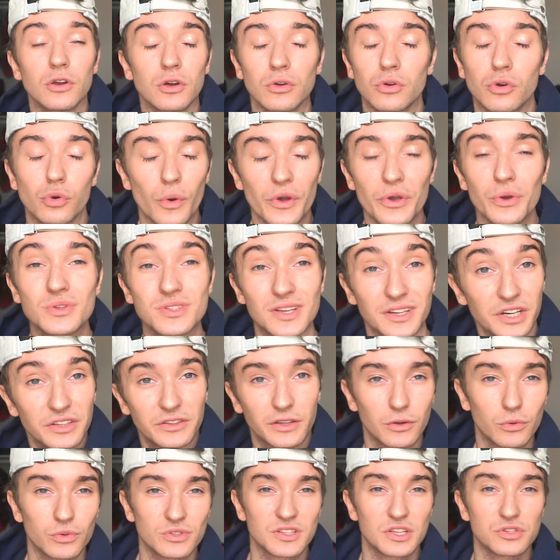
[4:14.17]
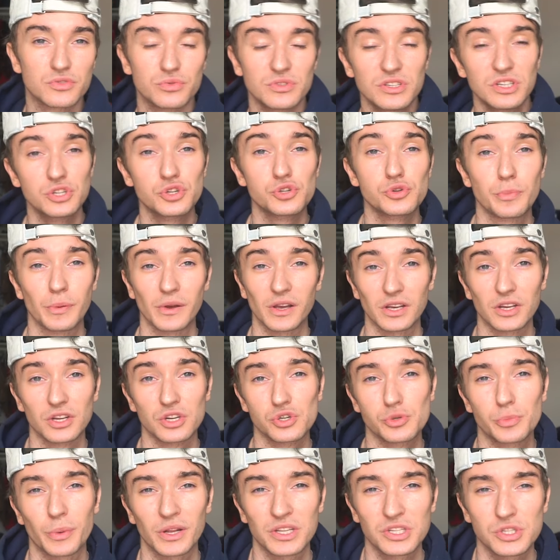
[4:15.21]
l'Ohio, c'est un état aux États-Unis. Je suis, pas, je
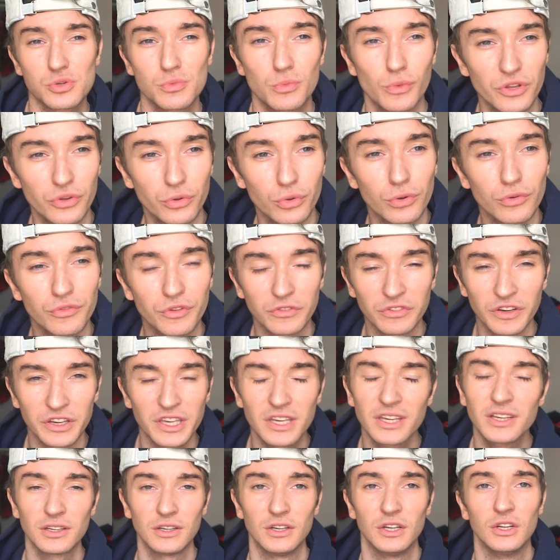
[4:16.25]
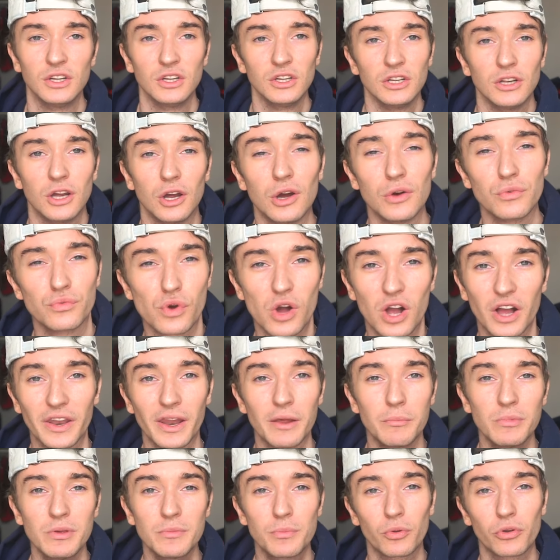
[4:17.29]
suis parti au mois de février euh, voir un
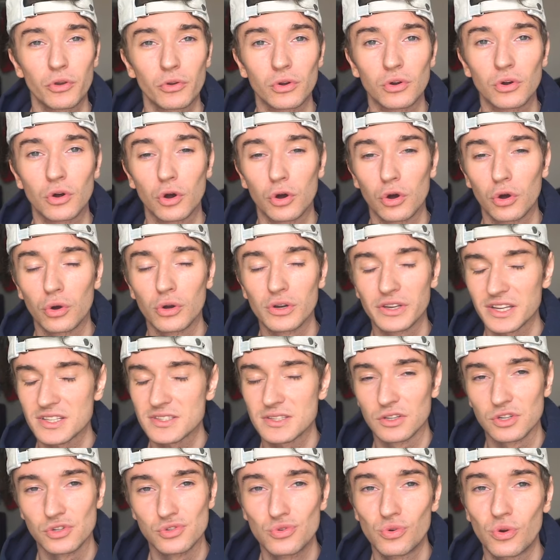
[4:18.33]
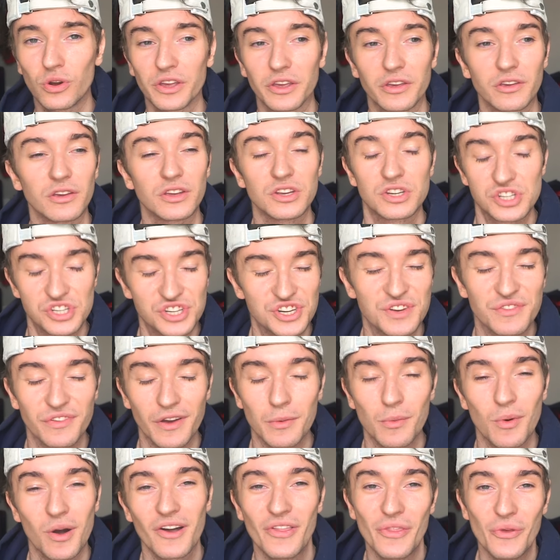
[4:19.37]
ami pendant 4-5 jours et j'ai
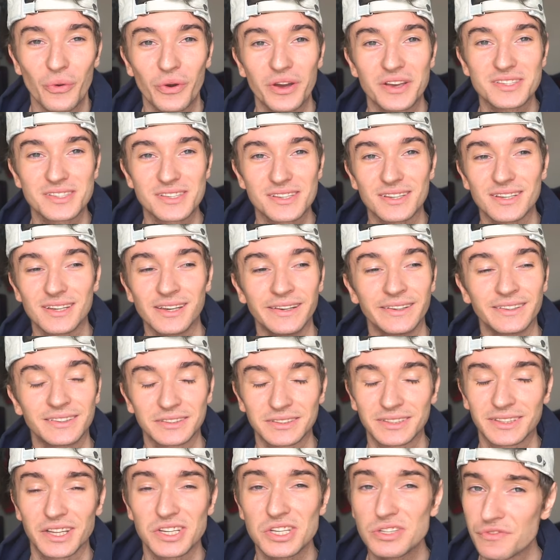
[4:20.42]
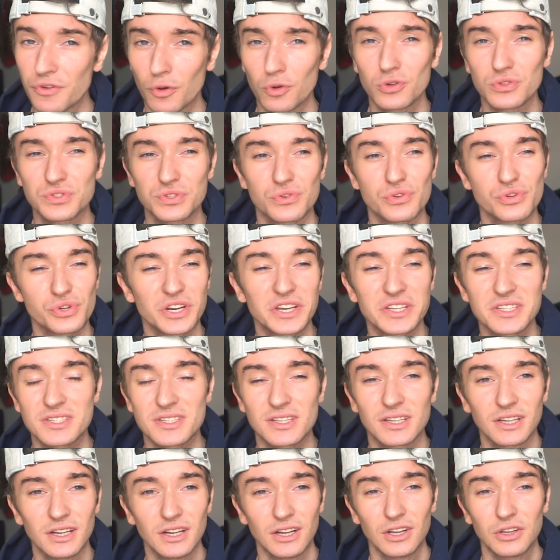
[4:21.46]
vraiment adoré. C'est très différent de Los
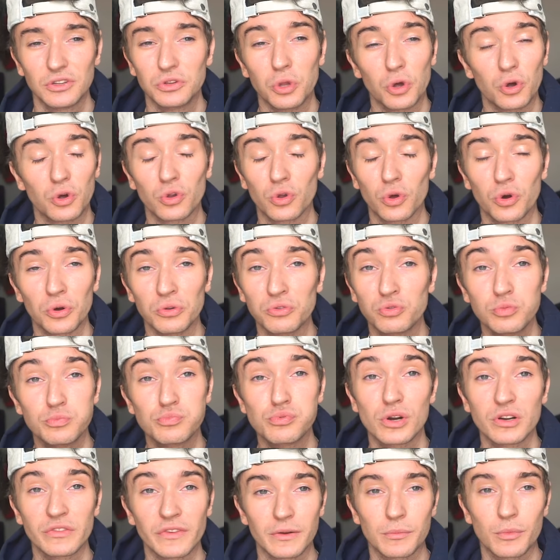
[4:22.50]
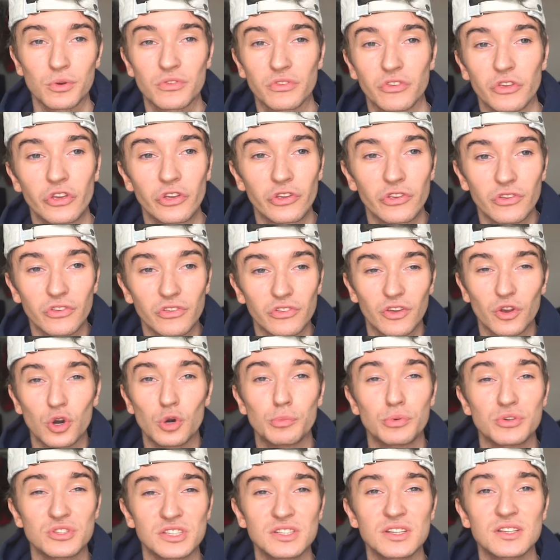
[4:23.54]
Angeles dans, en tout point, vraiment. C'est
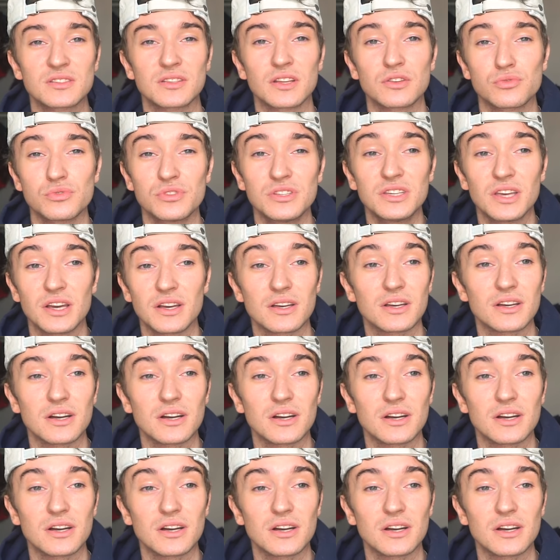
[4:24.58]
l'opposé des États-Unis.